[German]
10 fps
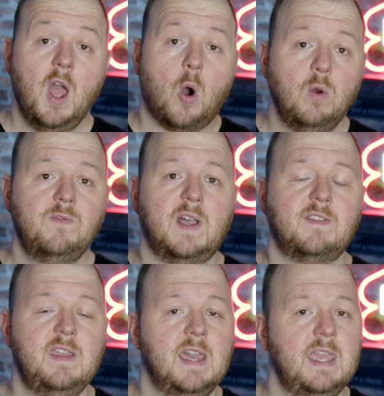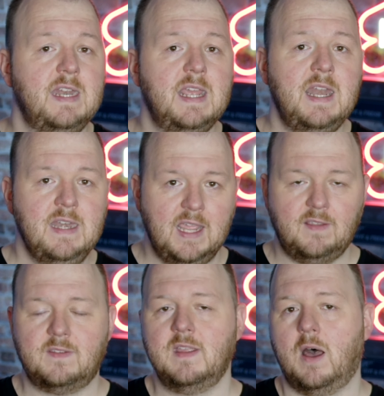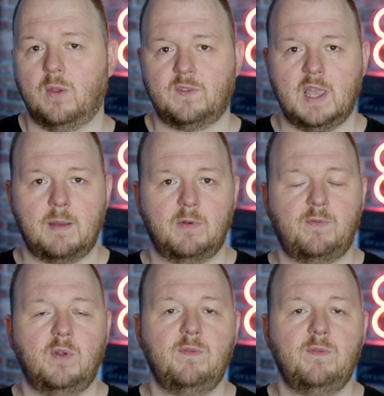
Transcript: und was ihr in der nächsten Ausgabe von